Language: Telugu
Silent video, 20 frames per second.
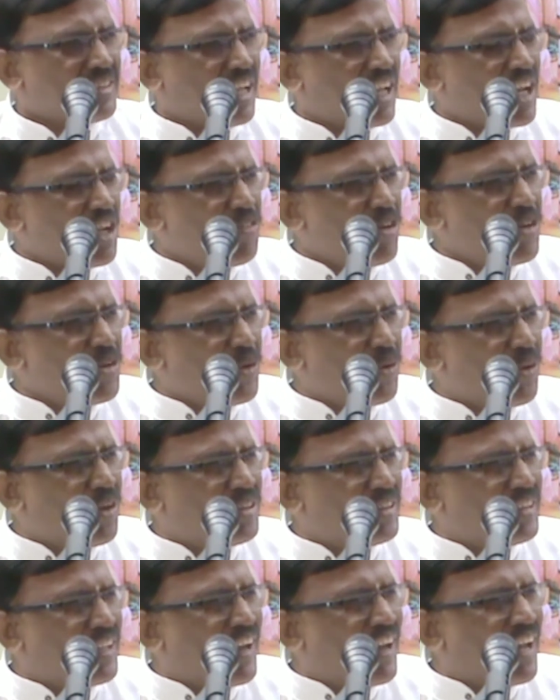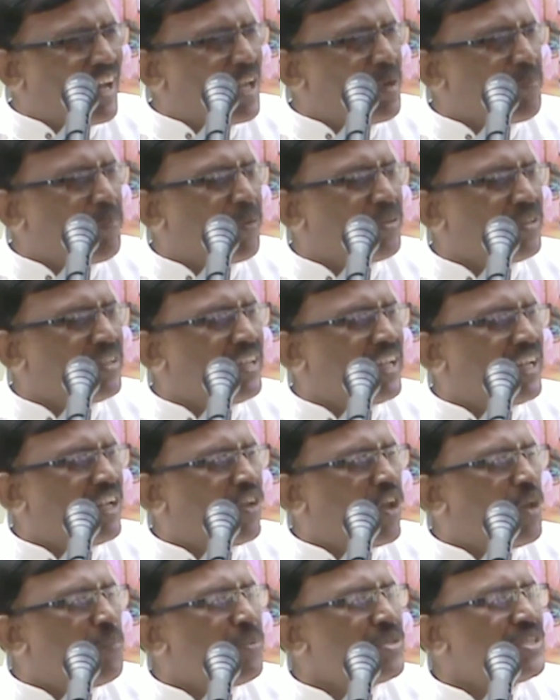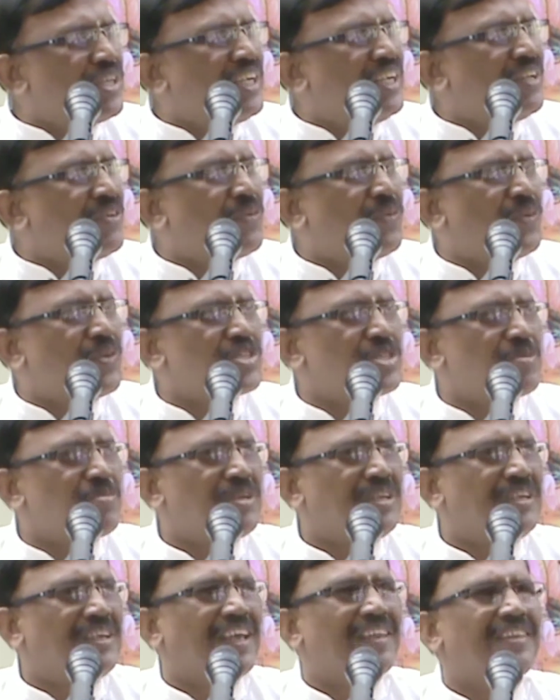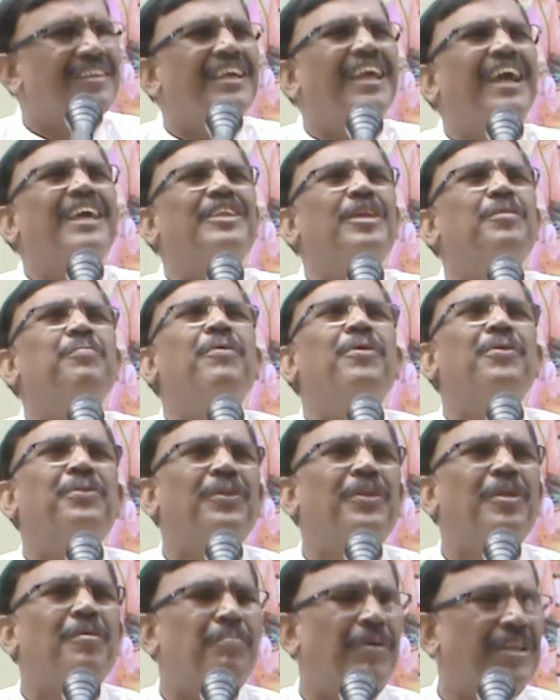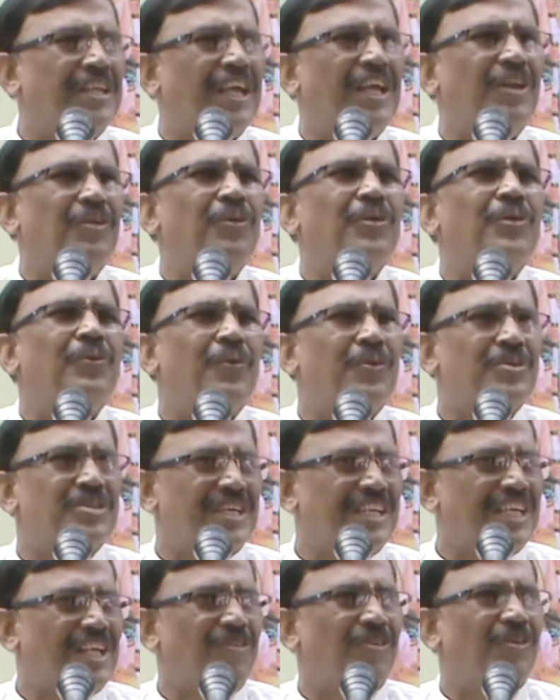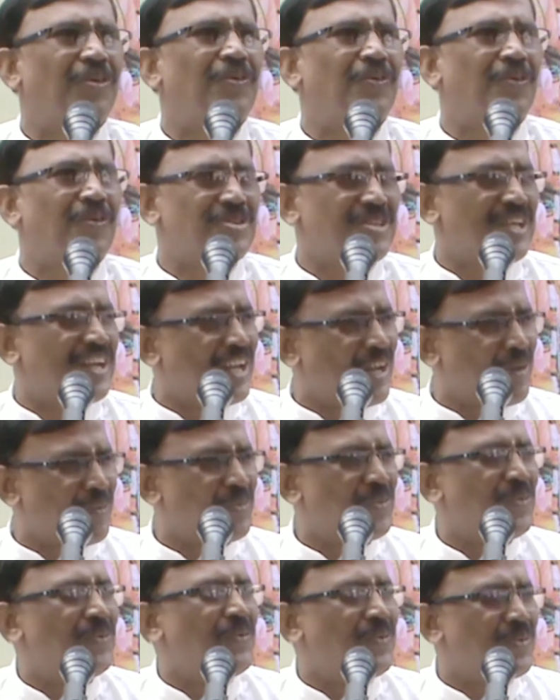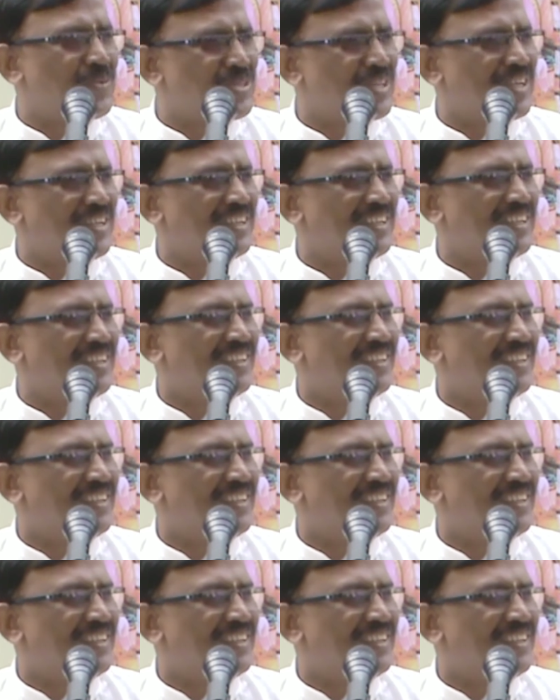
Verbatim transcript: తల వెంట్రుక తెల్లగైపోతే దాన్ని నలుపు చేయడం కోసం ఎంత యాతన పడుతున్నాం పదిహేను రోజులకు ఒకసారి ఇరవై రోజులకు ఒకసారి నెల రోజులకు ఒకసారి